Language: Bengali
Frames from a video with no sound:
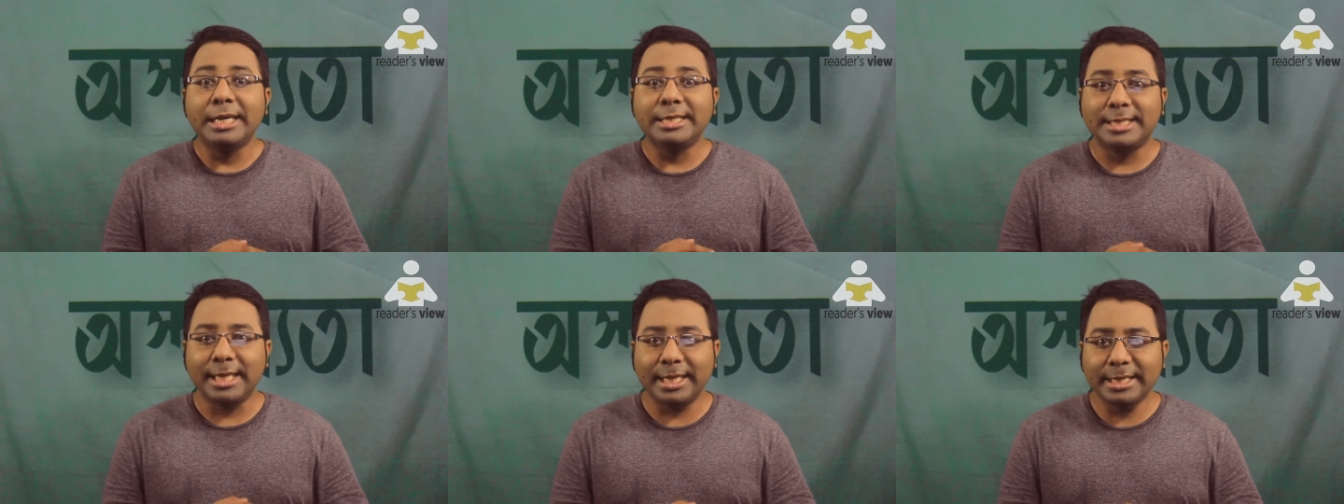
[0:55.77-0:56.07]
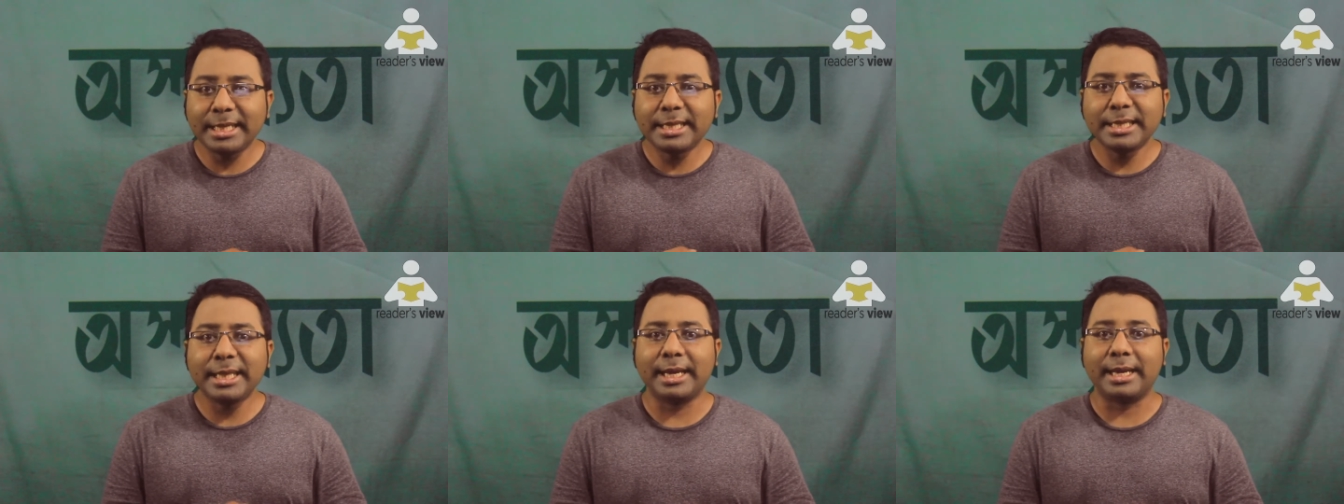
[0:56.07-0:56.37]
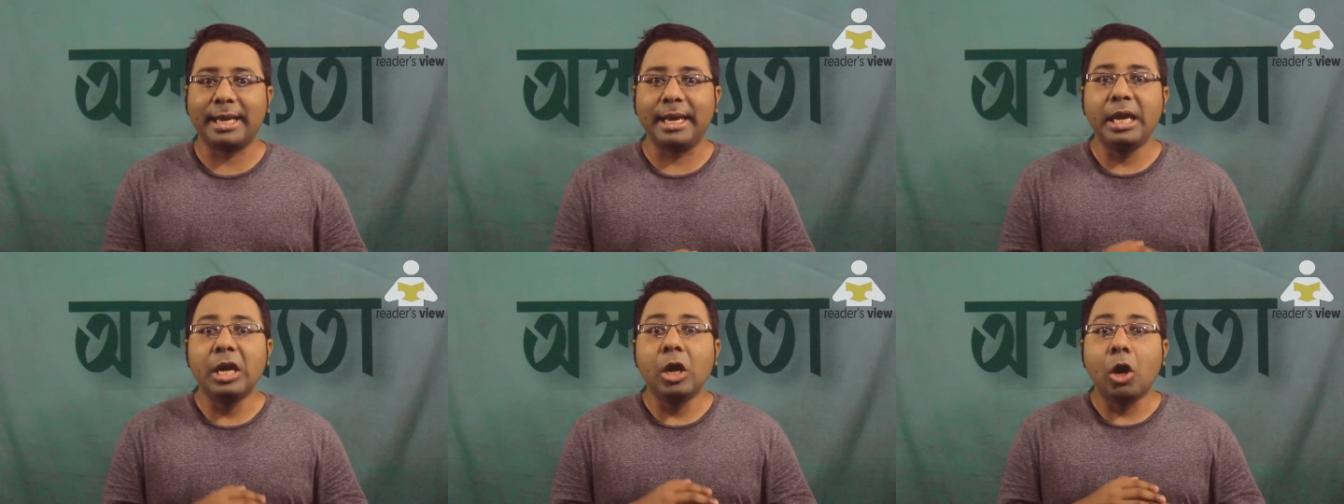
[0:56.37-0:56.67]
সেদিন
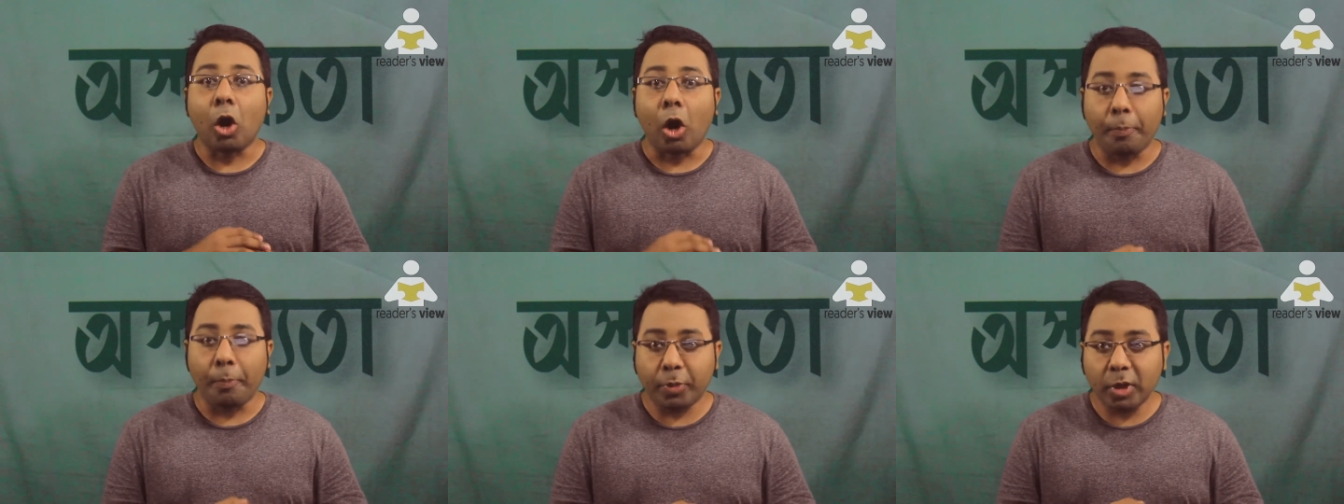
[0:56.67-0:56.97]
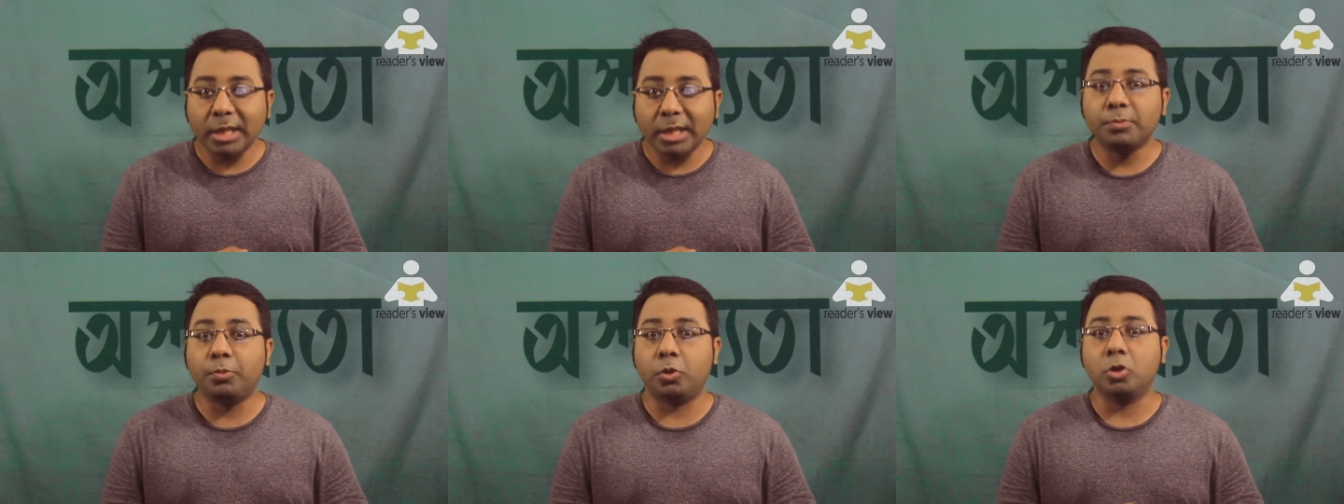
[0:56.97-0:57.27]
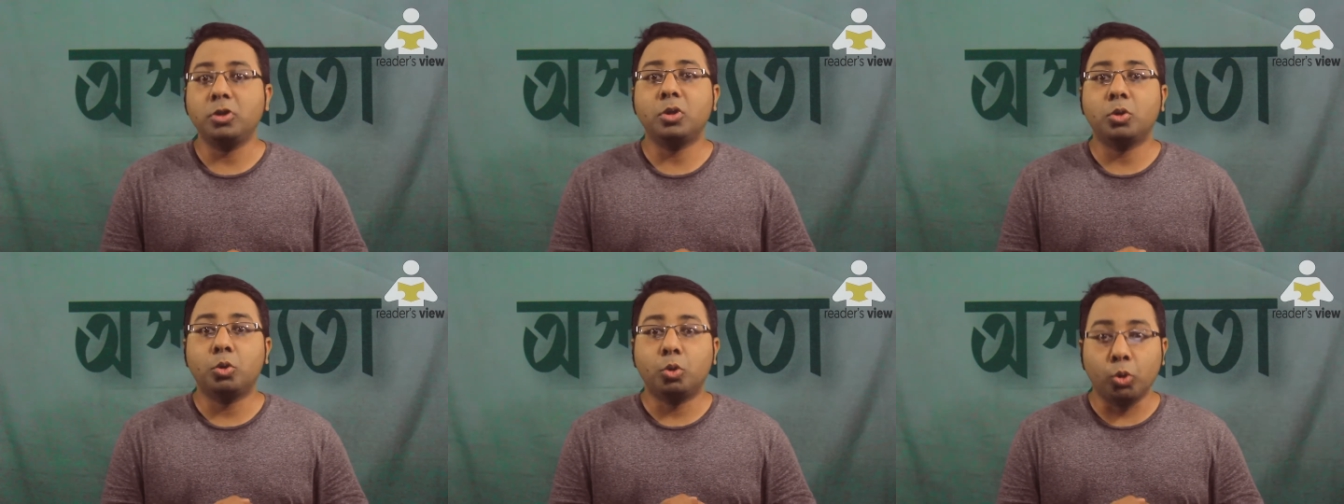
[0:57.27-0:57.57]
থেকে
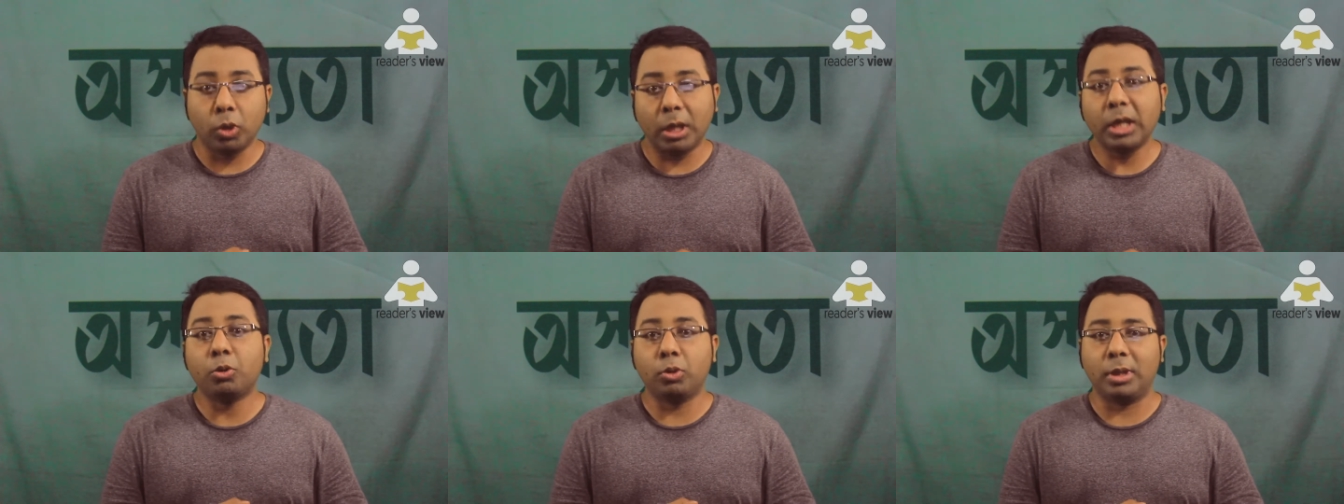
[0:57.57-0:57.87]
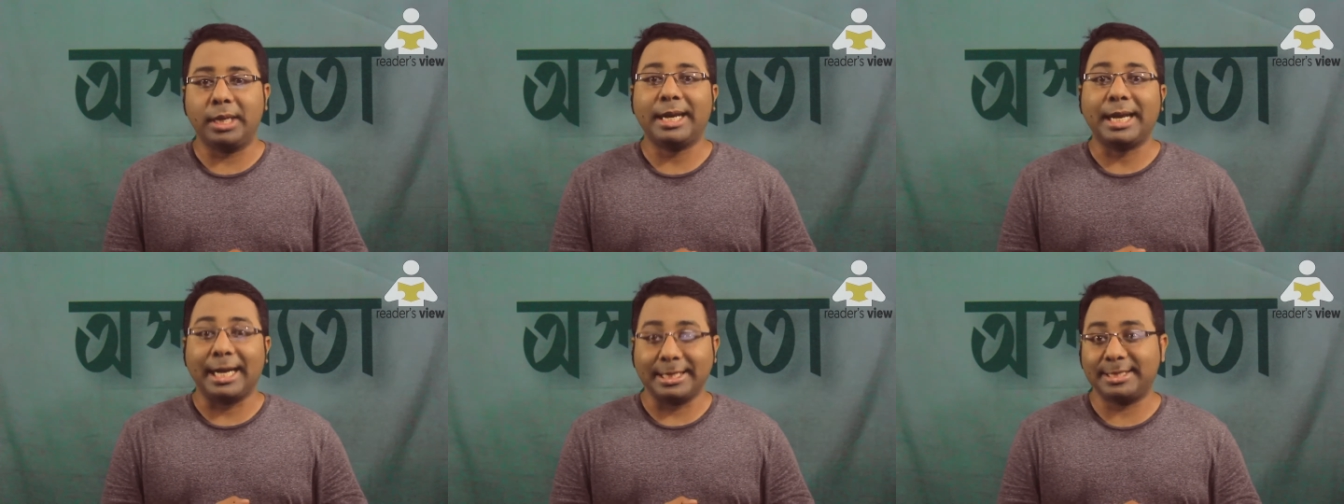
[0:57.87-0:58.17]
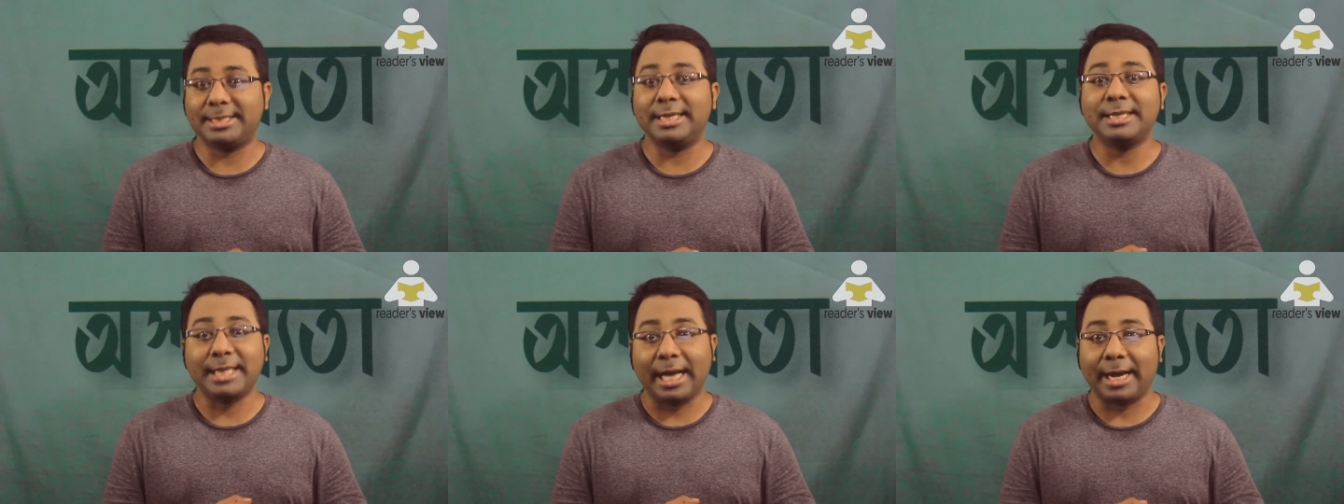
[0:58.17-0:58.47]
অপরাধবোধ কুড়ে কুড়ে
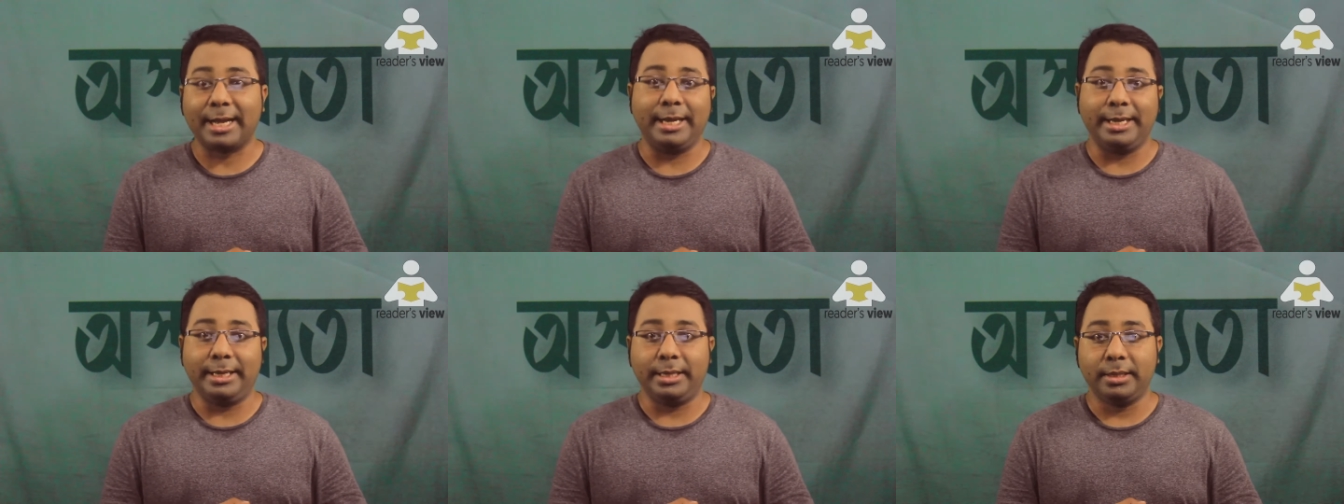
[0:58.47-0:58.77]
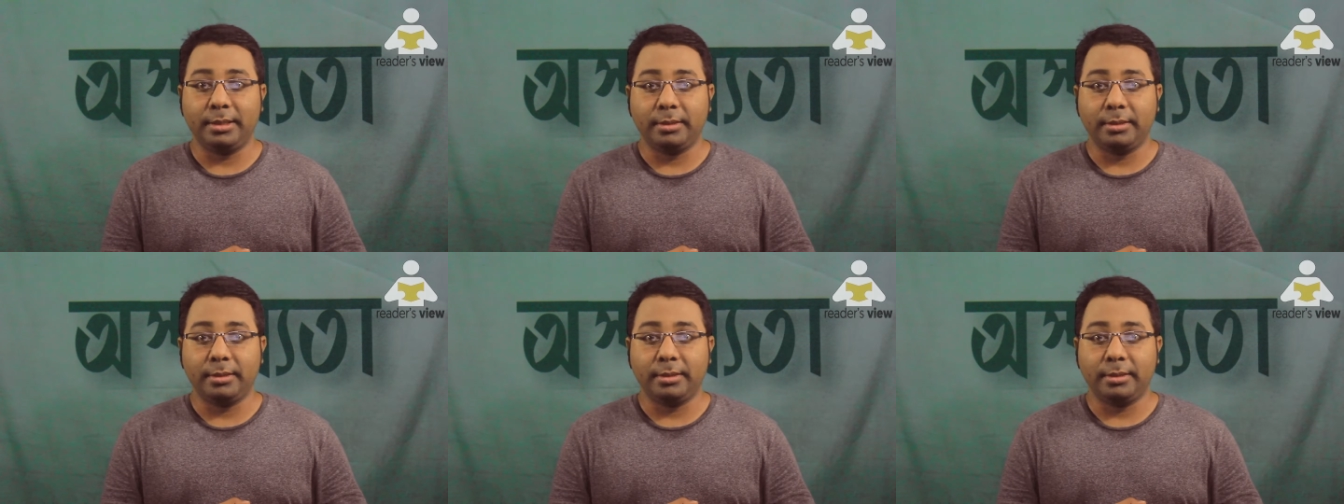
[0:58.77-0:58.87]
খাচ্ছে তাকে